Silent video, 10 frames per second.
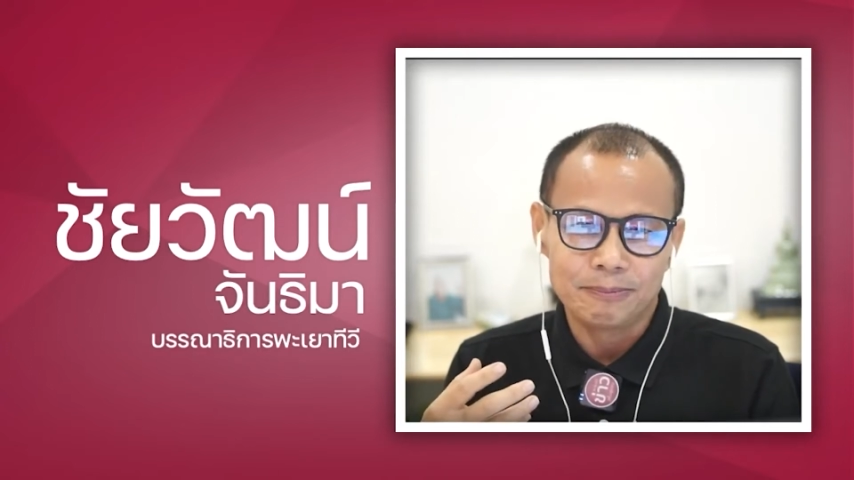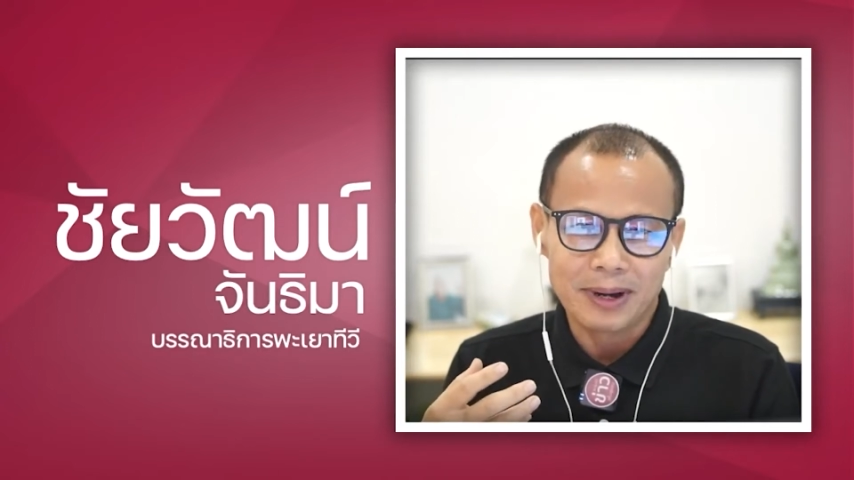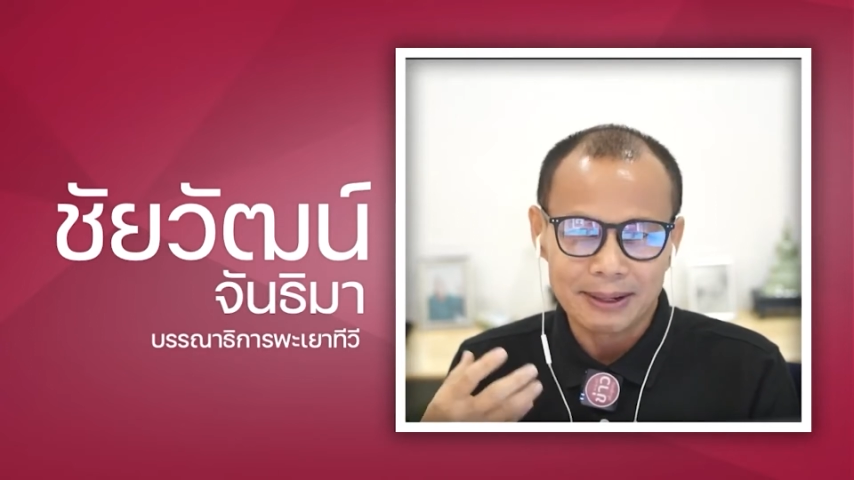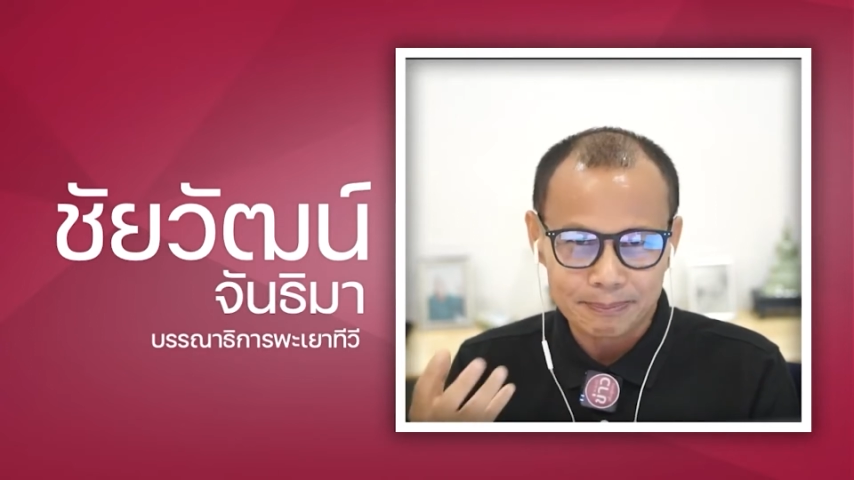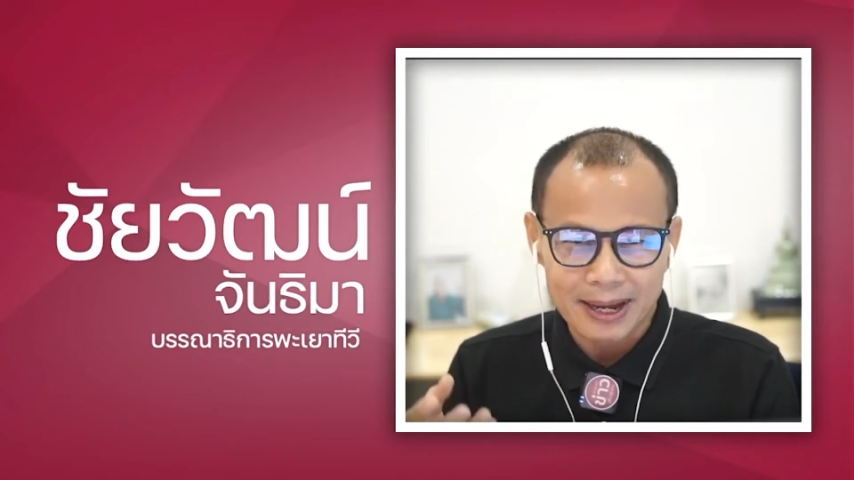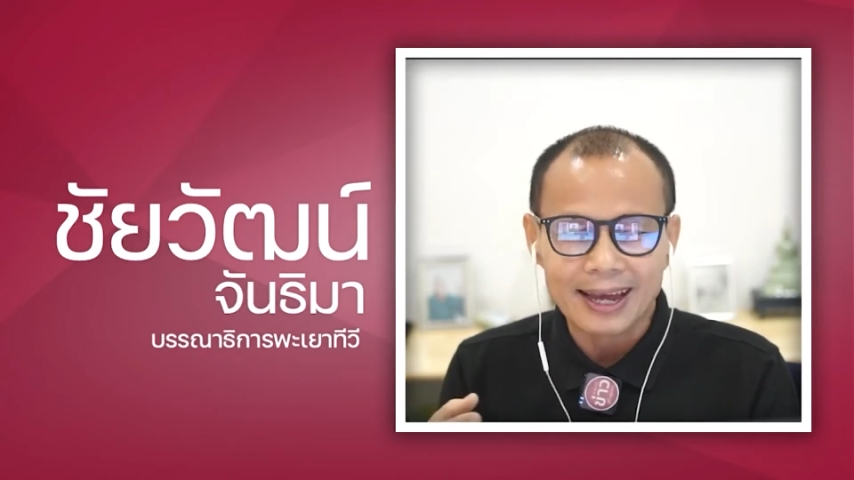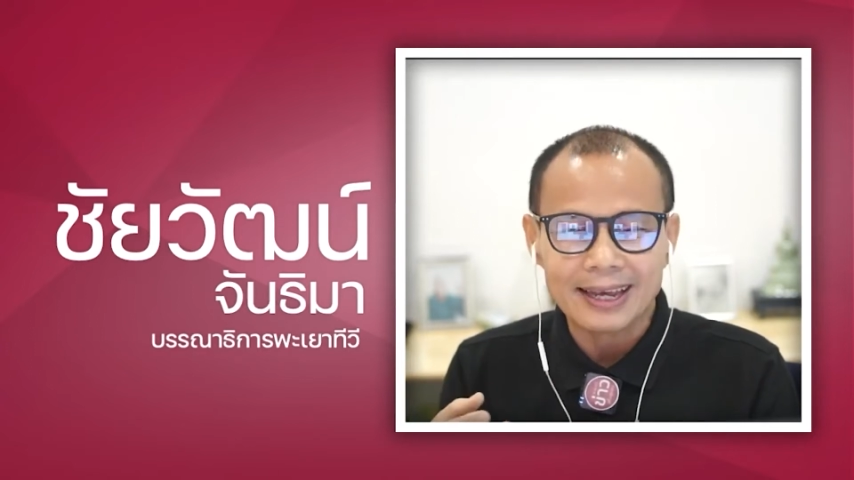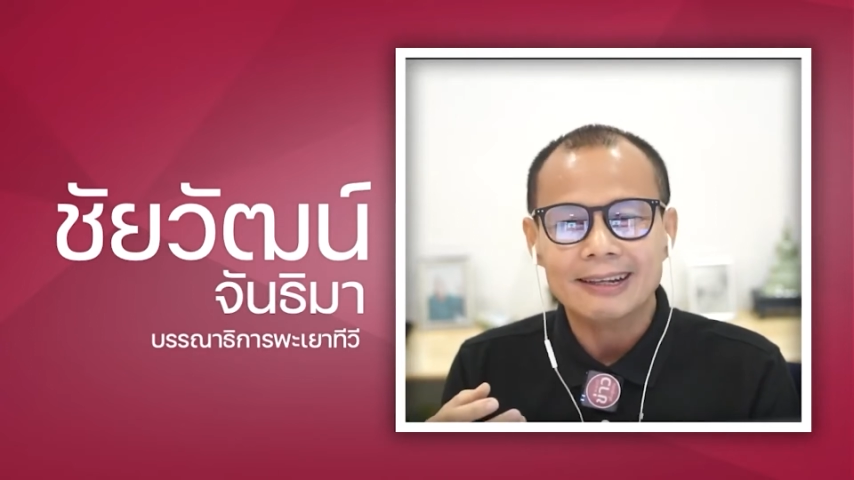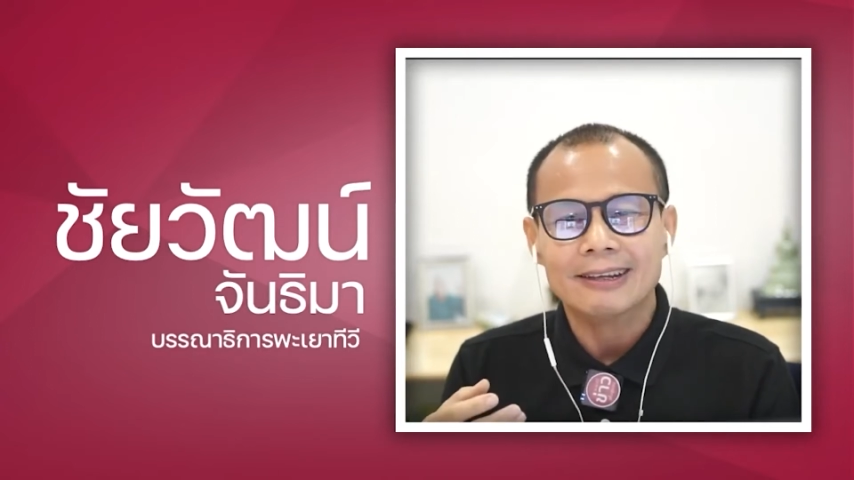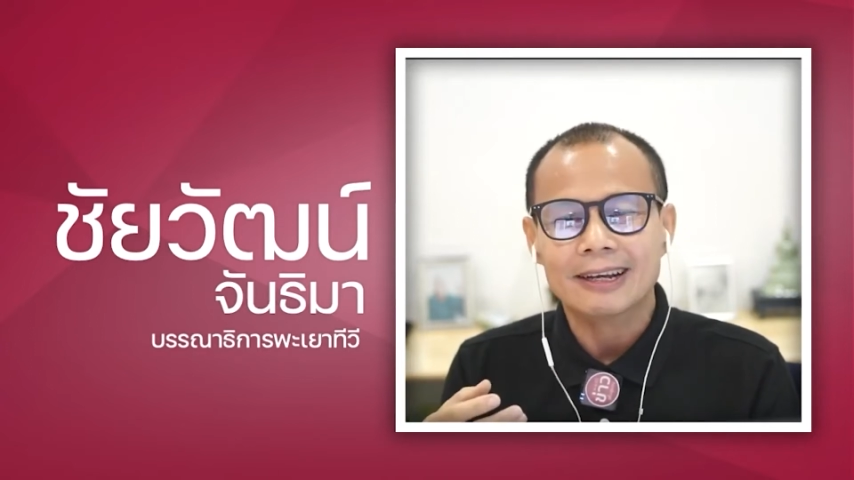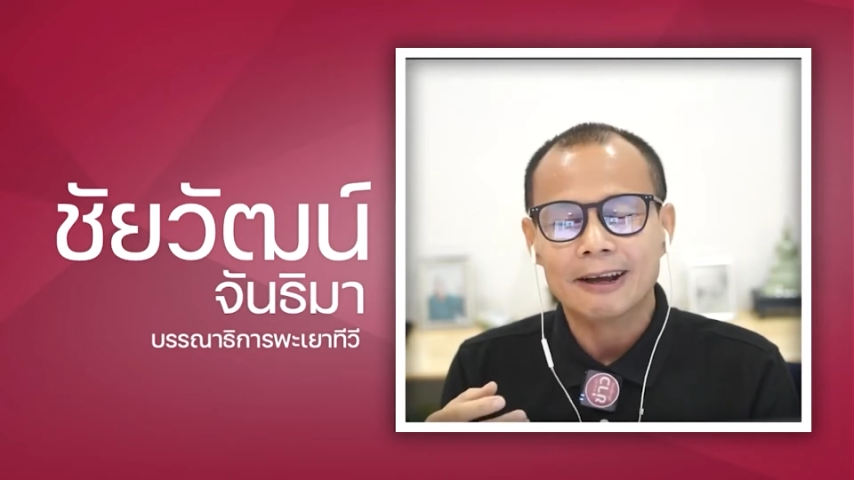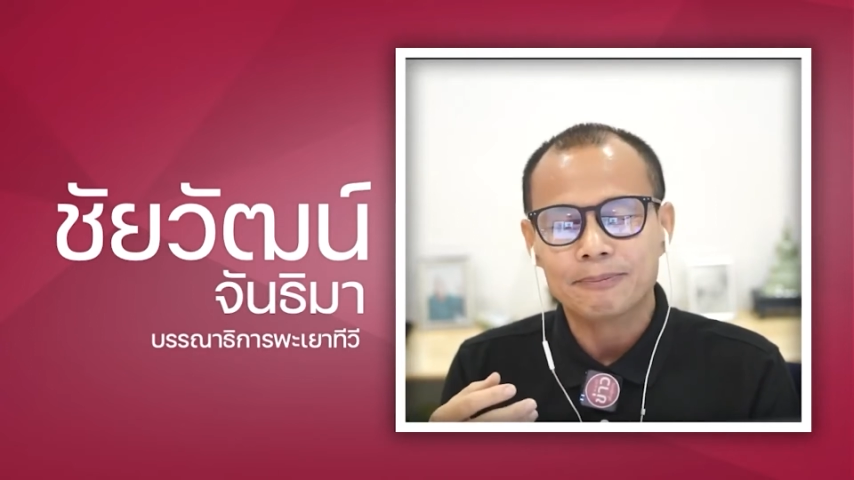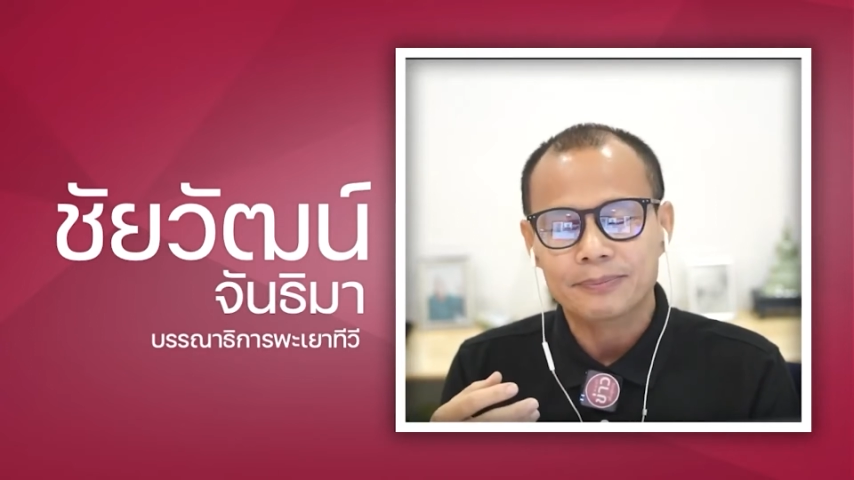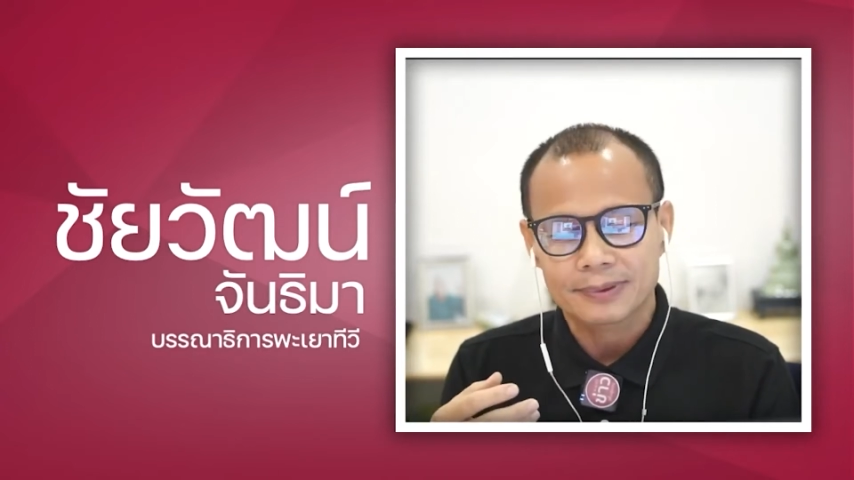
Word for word: บ้านป่ายนะครับ